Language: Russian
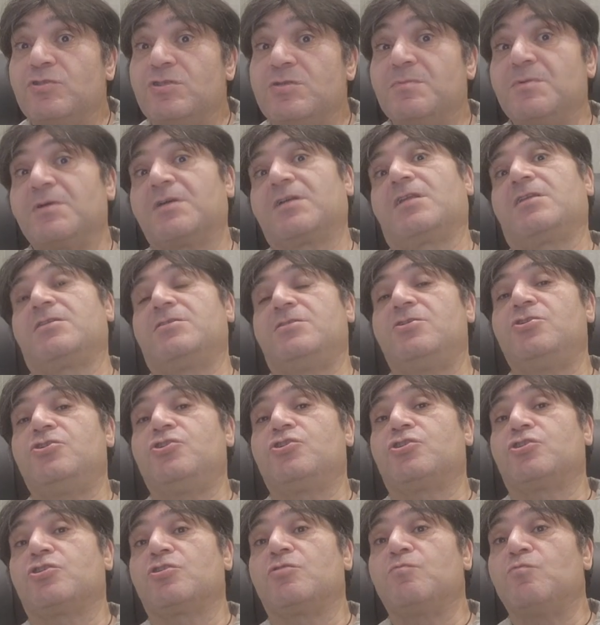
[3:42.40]

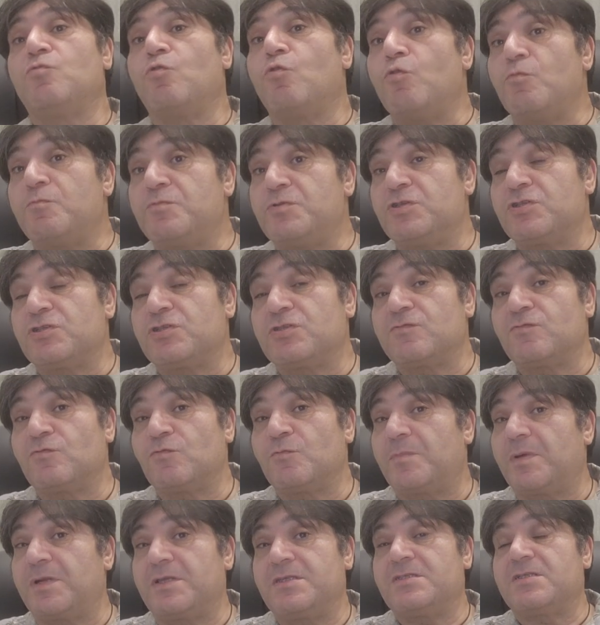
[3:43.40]
демократическому обществу,
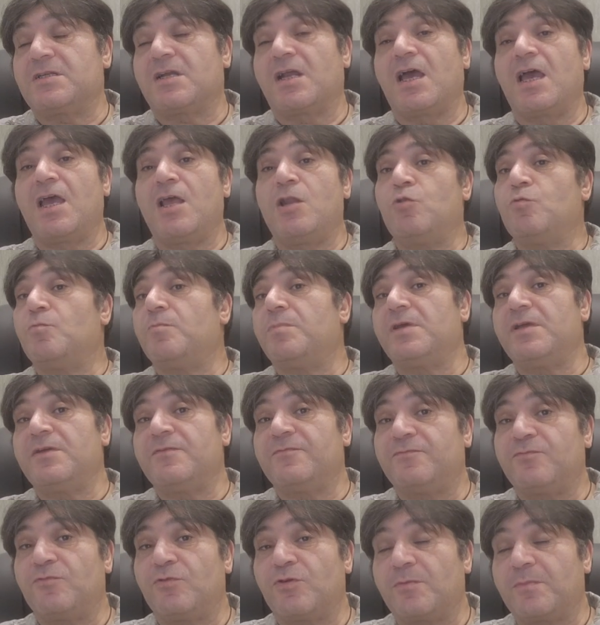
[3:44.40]
презирая любые
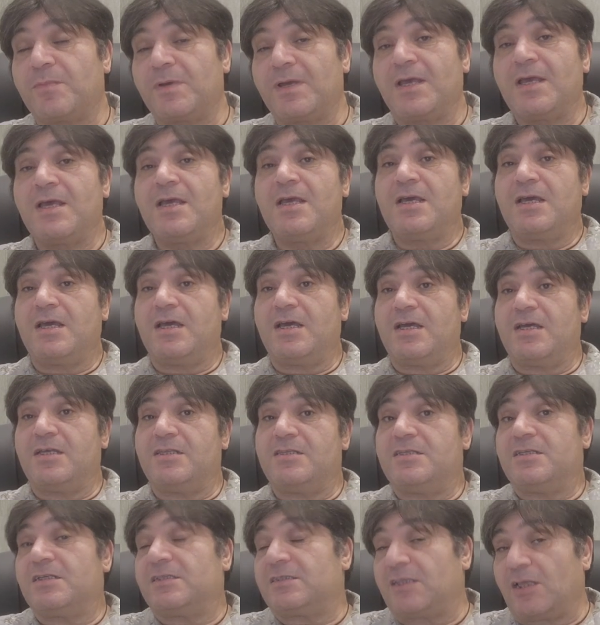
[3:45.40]
формы э,
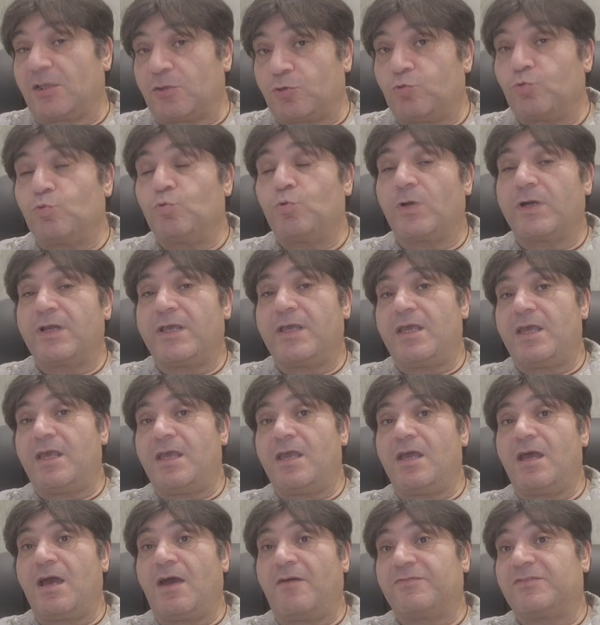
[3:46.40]
диктатуры
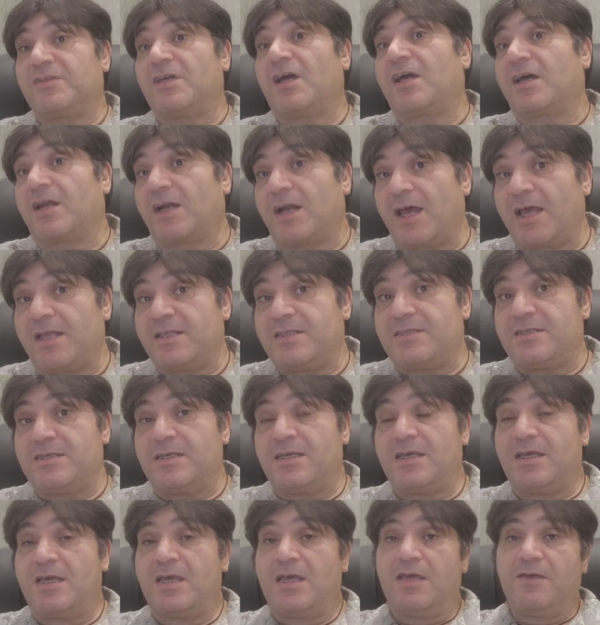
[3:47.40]
и
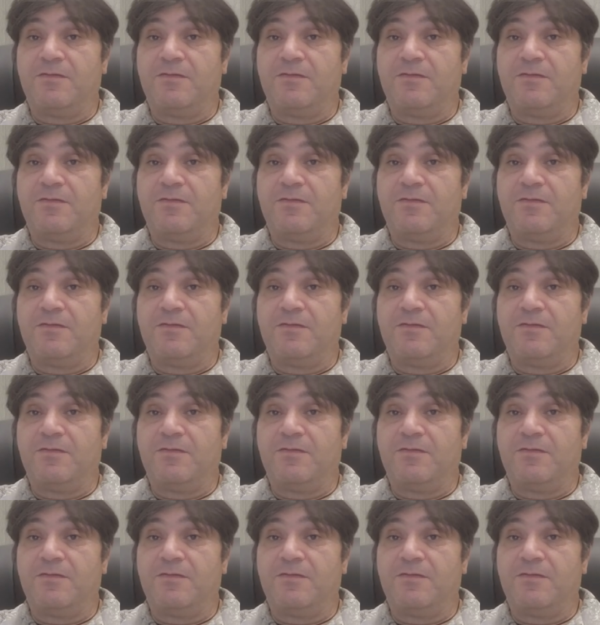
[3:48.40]
автократии.